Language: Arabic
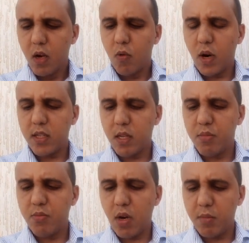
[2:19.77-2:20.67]
وايضا
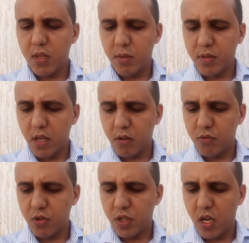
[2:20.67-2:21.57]
مجموعه من
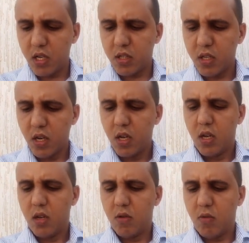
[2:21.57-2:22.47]
البيداغوجيات
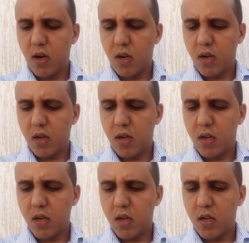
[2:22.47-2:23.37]

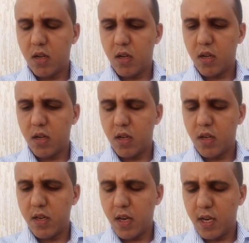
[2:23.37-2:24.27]

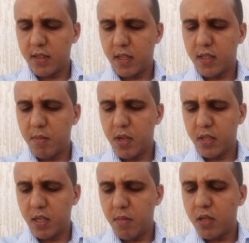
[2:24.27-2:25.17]
وهي ايضا تم
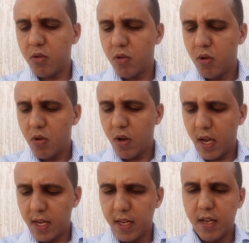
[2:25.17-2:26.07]
الاعتماد
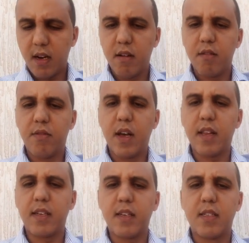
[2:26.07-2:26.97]
عليها في
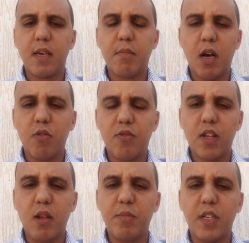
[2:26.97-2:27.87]
هذا الكتاب او في
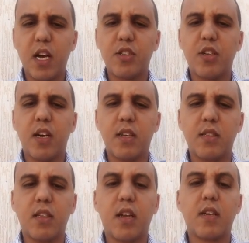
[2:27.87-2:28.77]
هذا المنهاج
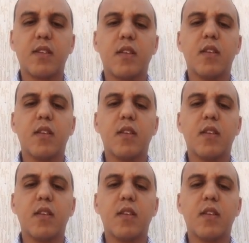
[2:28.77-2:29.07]
الدراسي